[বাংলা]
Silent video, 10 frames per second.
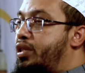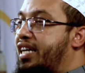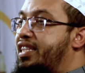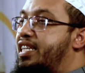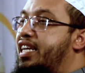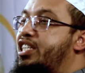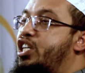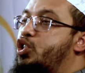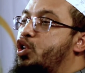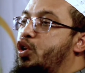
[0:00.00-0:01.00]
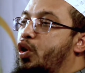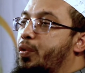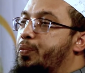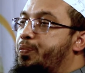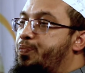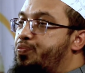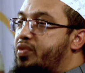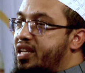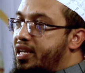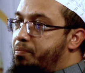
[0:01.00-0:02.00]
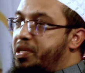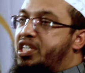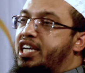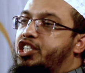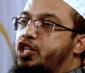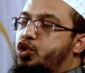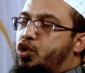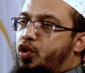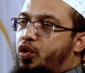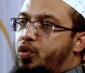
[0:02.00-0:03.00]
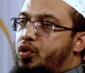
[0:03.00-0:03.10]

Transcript: তাকদিরটা কিসের জন্য বিশ্বাসের জন্য